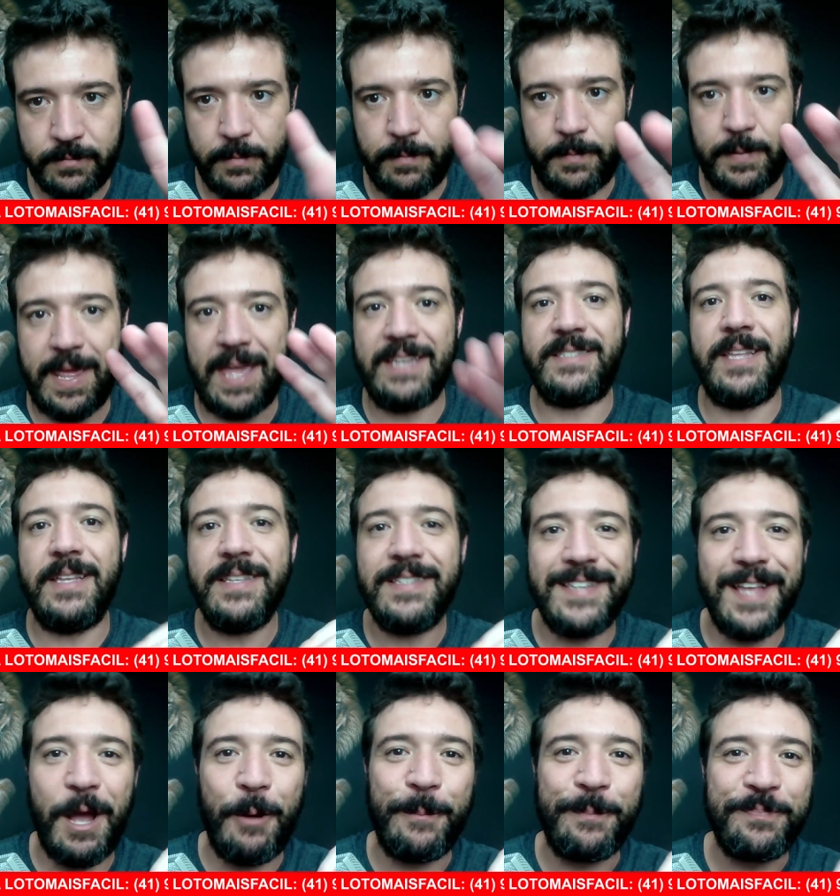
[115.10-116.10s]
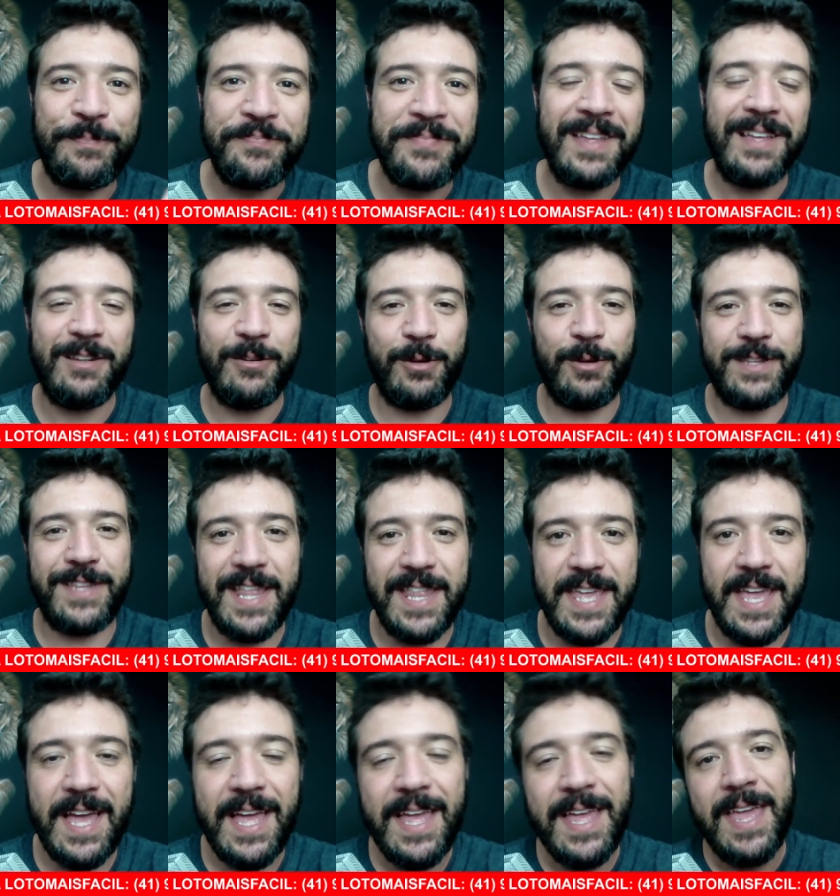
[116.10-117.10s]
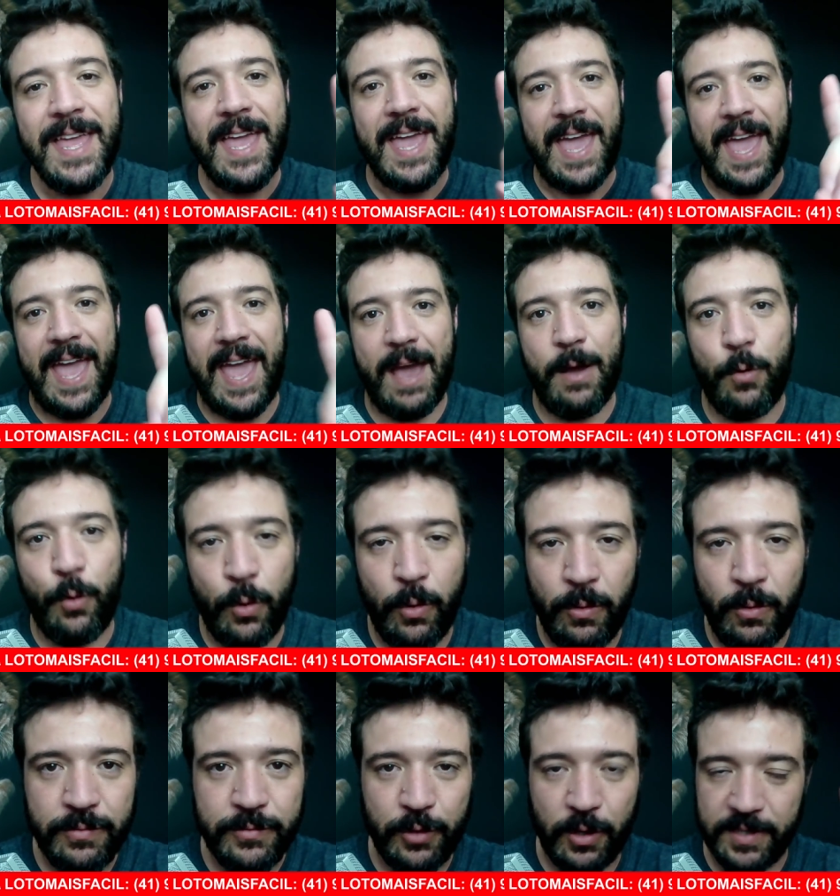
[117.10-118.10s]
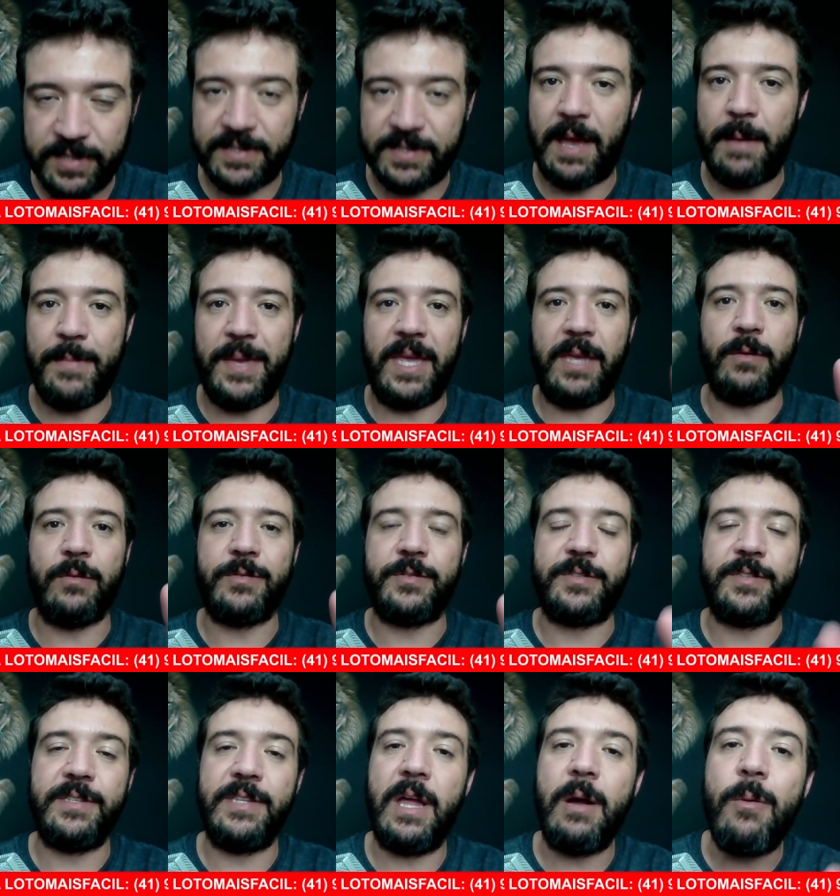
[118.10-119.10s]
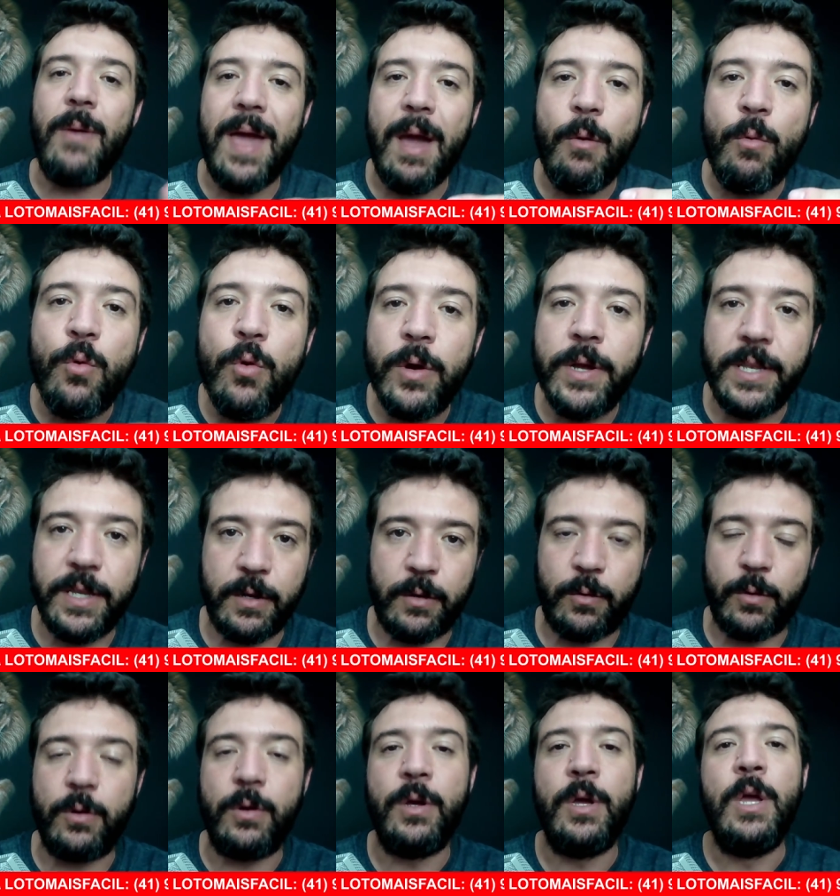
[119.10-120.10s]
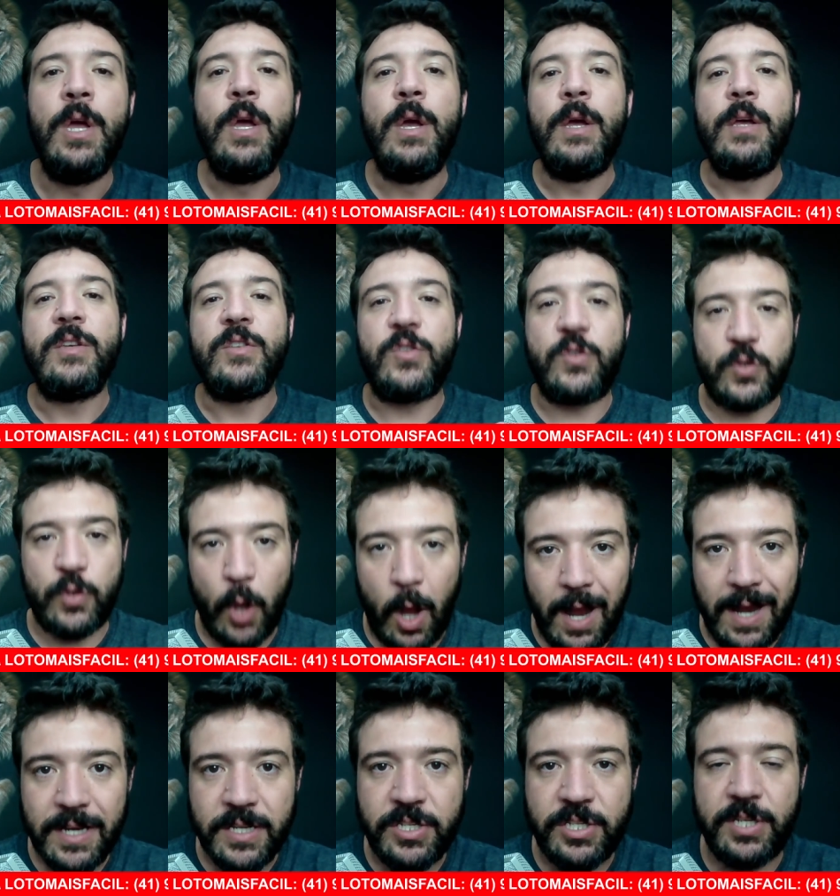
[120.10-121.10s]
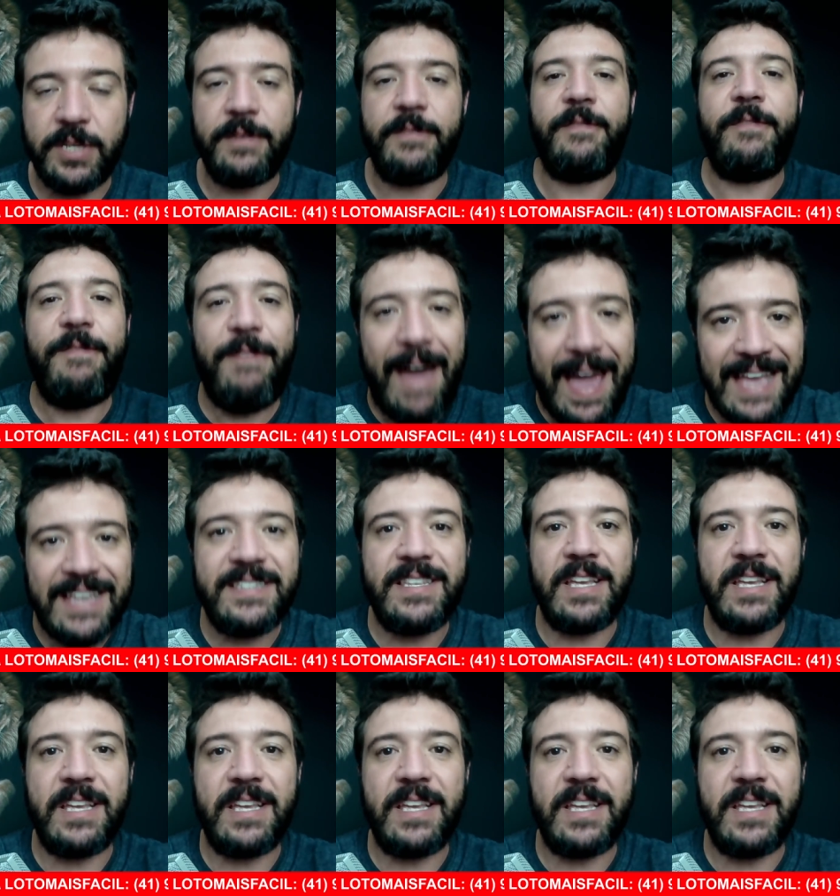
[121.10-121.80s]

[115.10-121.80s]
Presta atenção. Loteria é um dos caminhos, não é o único. Sorte faz